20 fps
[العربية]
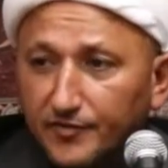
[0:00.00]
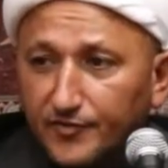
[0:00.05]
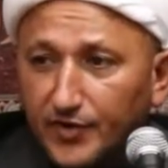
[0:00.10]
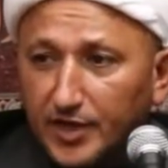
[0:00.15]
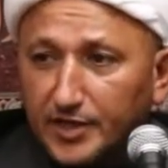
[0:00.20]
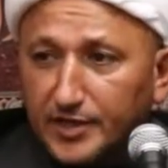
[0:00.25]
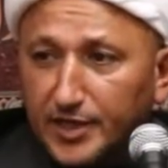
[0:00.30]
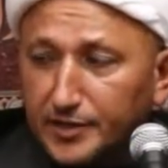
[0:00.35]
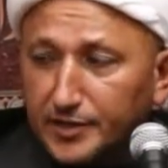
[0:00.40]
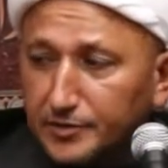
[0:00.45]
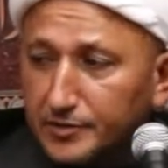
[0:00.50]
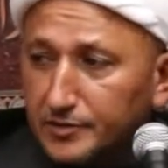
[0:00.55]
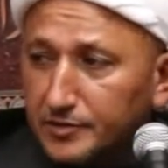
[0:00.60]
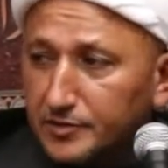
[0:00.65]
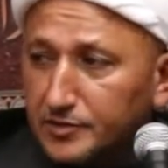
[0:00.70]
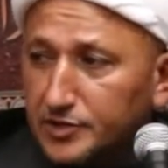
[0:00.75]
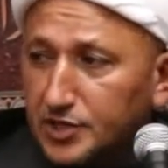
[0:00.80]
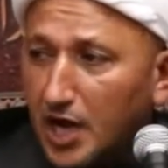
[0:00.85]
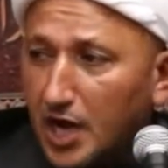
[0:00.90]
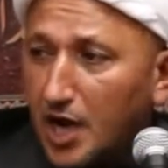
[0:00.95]
فعلا
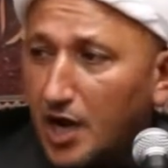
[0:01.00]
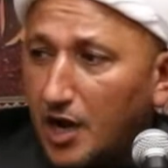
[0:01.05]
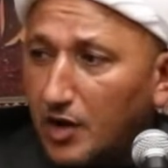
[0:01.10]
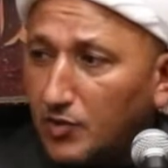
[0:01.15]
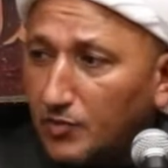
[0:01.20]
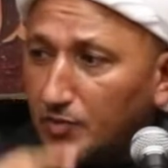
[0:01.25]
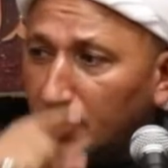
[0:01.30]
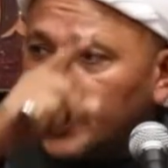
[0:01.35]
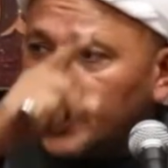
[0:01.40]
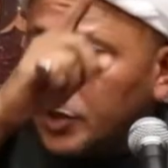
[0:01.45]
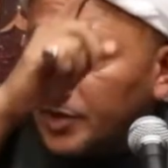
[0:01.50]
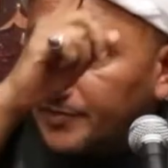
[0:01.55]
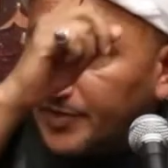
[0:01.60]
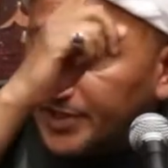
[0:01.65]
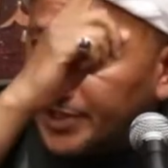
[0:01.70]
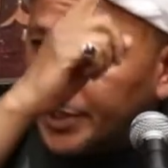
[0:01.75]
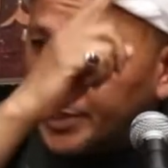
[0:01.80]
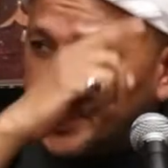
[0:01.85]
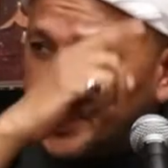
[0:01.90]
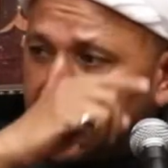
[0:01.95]
جاءوا من
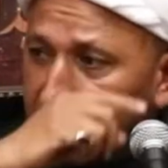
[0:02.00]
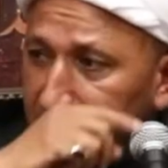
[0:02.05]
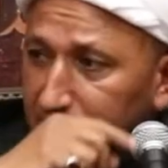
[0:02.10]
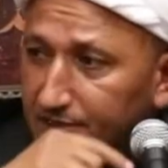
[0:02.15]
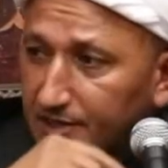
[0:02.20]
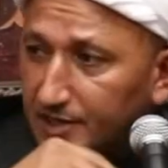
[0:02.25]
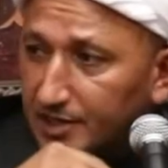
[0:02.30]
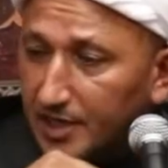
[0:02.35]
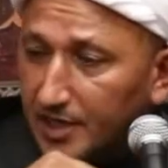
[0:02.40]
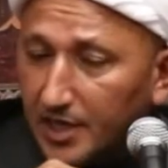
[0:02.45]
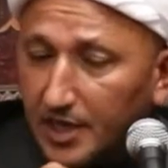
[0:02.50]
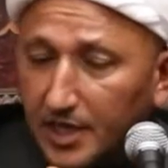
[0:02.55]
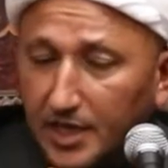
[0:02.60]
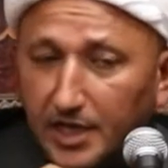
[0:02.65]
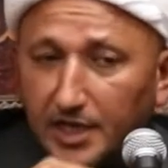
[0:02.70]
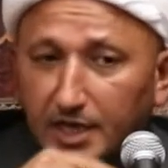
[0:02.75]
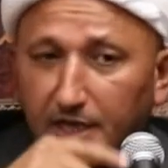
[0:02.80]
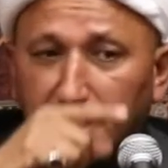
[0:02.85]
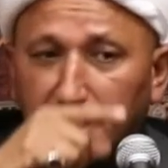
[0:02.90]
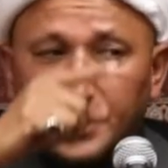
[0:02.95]
تبريز
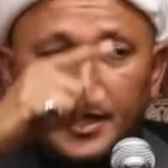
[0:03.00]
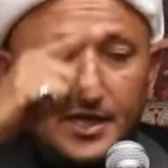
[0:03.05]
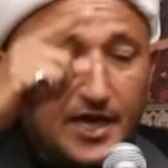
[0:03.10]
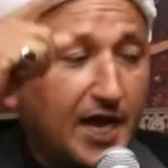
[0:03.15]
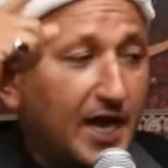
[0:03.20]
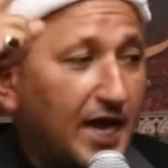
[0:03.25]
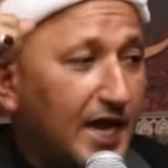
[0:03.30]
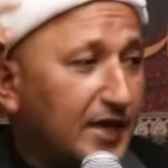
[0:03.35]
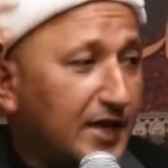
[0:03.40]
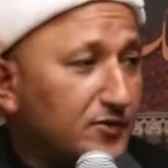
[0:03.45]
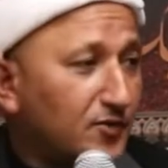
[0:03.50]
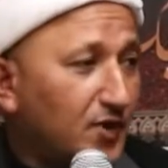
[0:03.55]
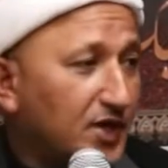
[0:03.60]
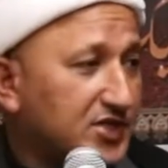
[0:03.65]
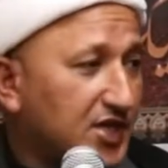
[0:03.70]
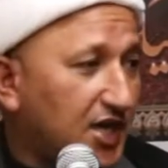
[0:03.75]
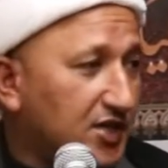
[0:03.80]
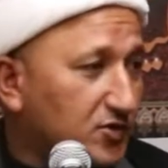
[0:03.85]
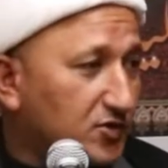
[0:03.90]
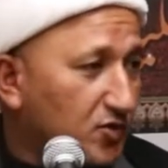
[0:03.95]
إلى أن
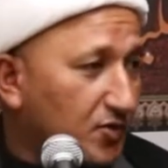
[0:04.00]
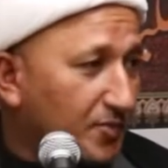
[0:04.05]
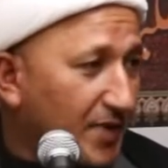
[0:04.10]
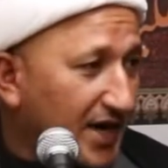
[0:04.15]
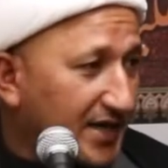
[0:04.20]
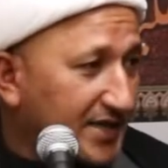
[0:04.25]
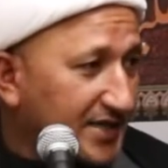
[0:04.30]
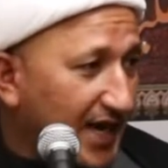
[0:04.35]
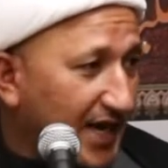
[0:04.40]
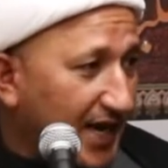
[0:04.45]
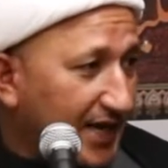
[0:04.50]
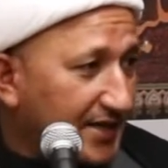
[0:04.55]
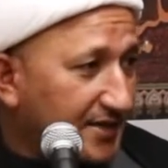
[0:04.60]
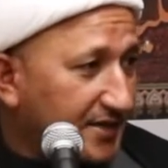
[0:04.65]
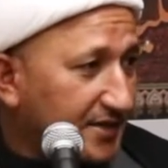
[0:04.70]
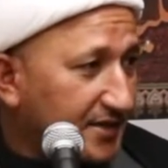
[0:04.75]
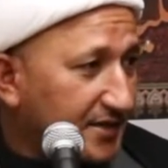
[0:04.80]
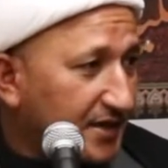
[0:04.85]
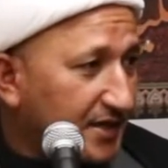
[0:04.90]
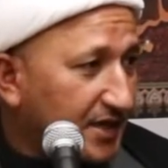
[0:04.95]
وصلوا بغداد
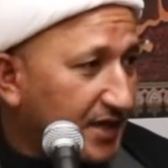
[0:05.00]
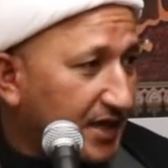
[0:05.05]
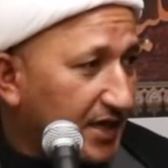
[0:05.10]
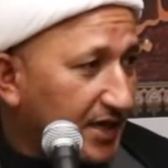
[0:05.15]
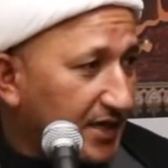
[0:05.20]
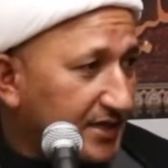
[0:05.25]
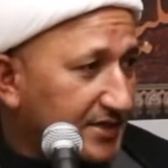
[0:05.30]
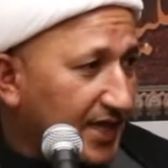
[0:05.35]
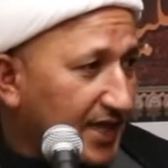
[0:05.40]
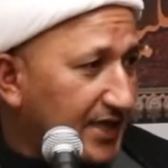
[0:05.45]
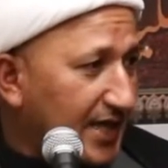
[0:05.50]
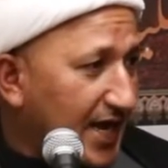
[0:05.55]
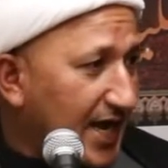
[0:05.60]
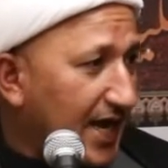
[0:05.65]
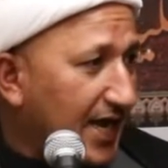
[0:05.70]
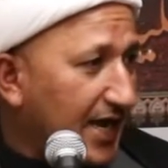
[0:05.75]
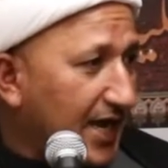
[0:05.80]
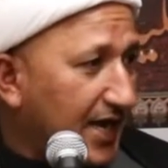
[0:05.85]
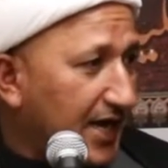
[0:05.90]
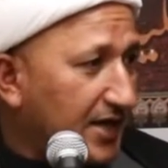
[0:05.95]

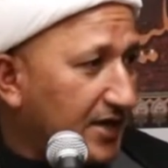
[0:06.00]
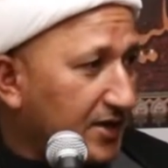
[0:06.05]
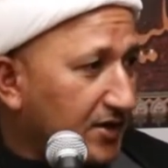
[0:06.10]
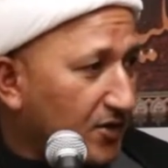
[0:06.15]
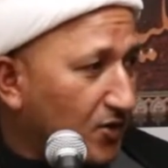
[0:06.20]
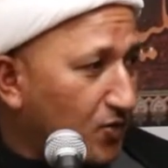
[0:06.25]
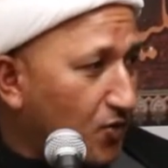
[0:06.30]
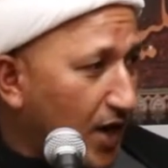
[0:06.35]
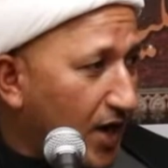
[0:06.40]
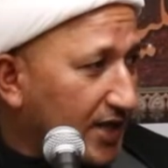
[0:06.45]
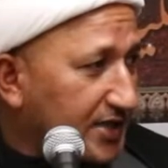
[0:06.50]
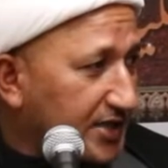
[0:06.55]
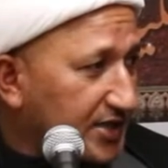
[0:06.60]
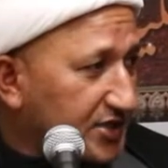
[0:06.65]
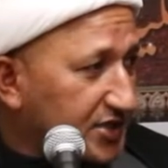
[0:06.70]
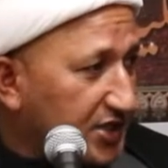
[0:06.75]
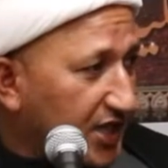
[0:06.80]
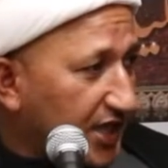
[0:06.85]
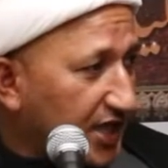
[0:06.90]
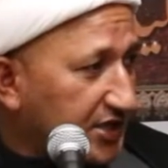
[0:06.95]
طلائع قوات
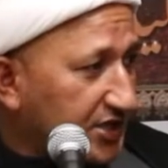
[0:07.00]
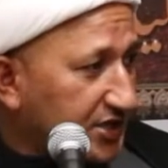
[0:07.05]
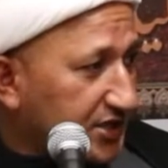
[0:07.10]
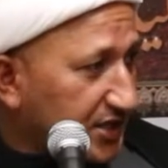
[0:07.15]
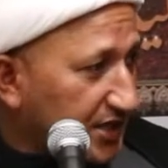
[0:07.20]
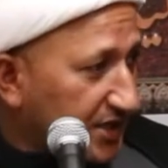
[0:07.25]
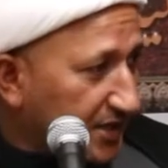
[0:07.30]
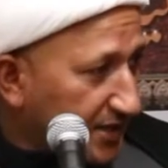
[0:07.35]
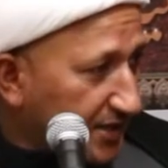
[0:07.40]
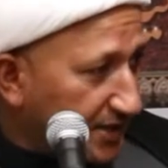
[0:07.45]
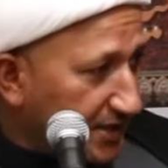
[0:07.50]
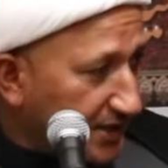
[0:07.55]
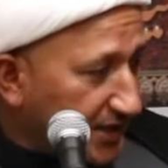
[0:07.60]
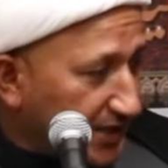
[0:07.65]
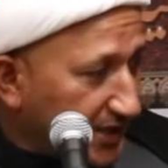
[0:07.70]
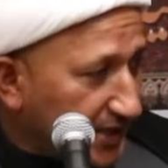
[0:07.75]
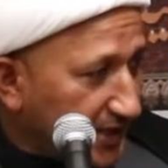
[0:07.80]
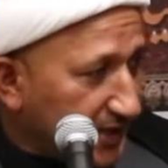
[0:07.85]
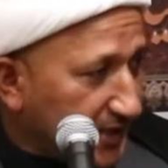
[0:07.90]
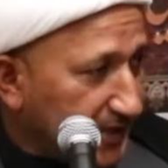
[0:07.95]
الجيش
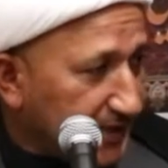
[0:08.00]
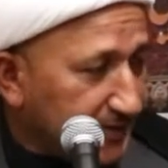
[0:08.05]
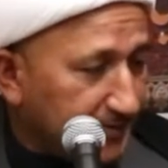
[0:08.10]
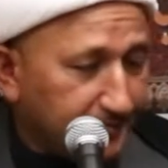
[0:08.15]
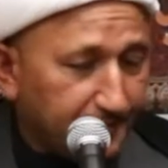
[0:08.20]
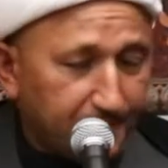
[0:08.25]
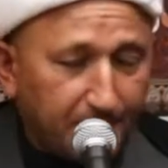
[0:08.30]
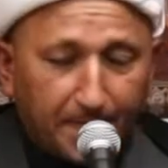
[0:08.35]
لمرجان